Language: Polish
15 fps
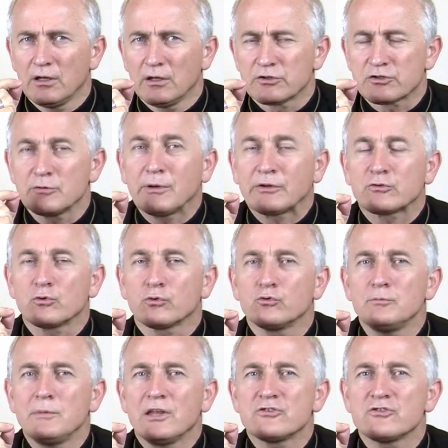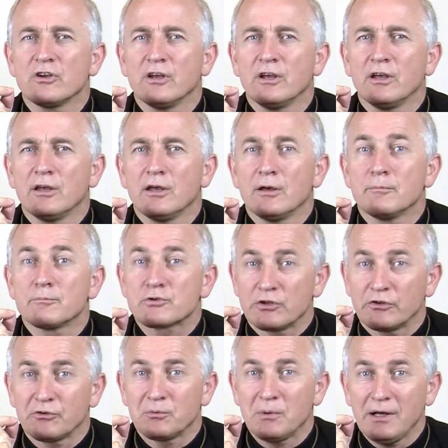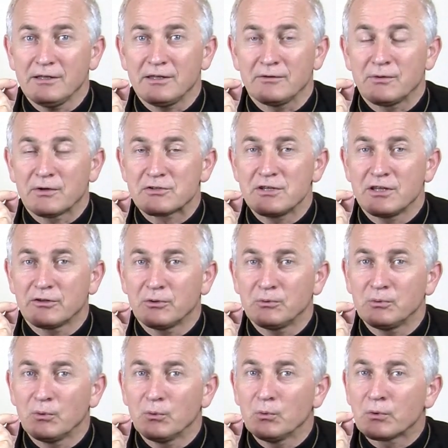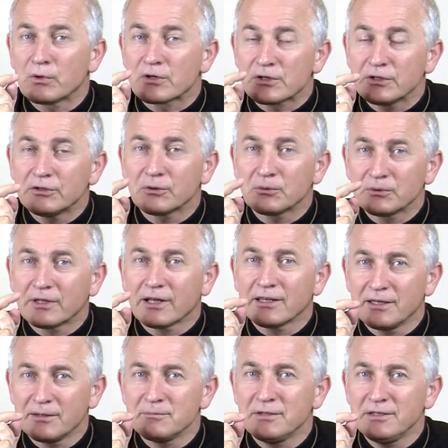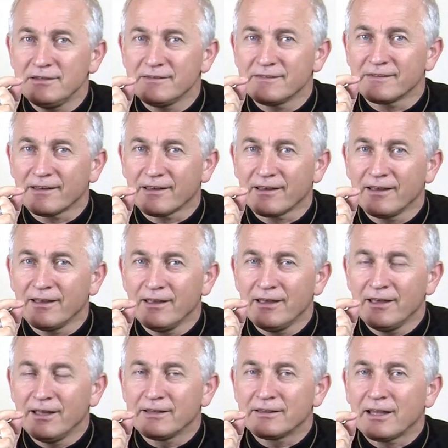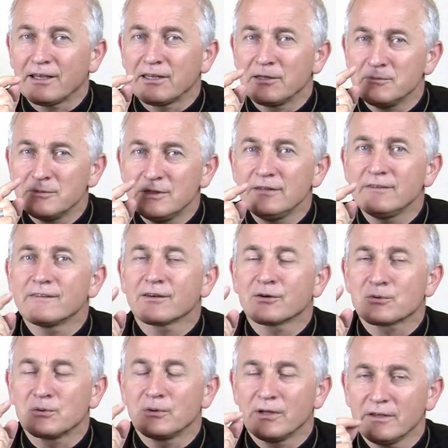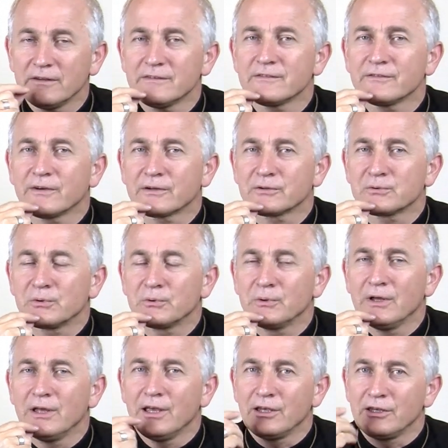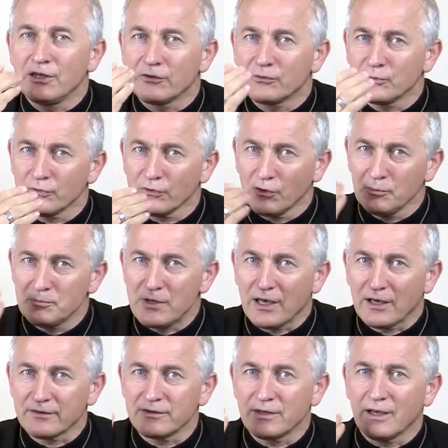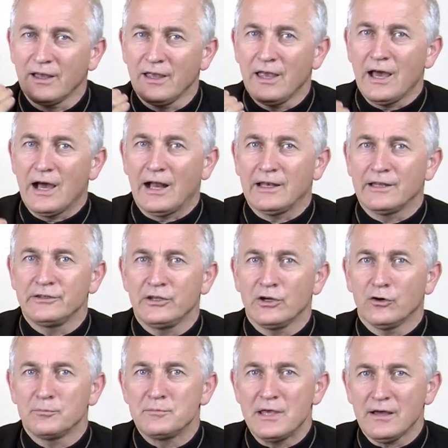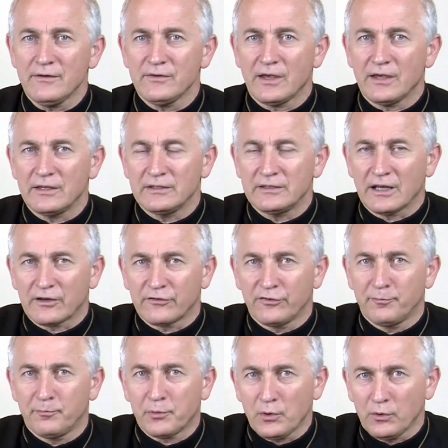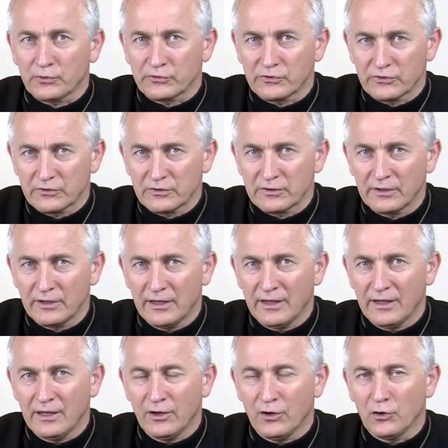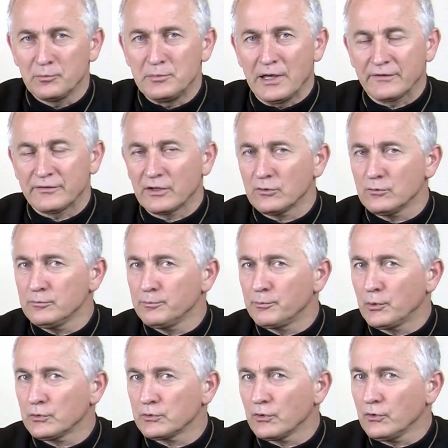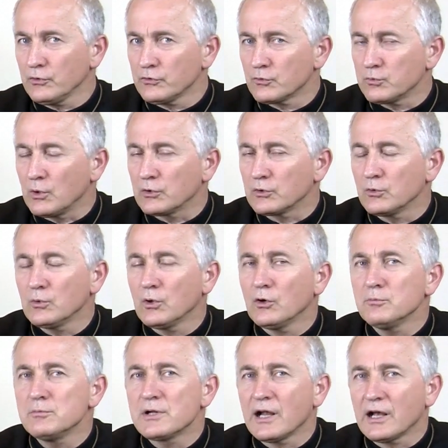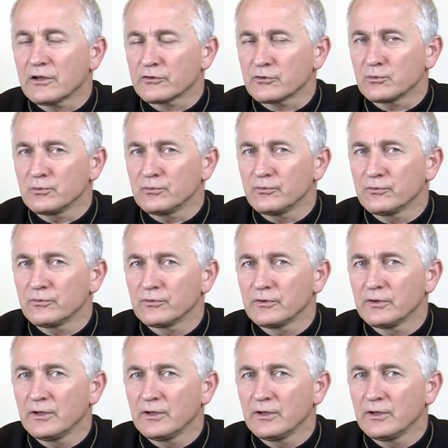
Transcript: Trzeba zrozumieć przesłanie, właśnie tą ukrytą tajemnicę, tajemnicę królestwa, którą Jezus objawia, ale nie objawia jej tak wprost, objawia ją pod osłoną obrazów.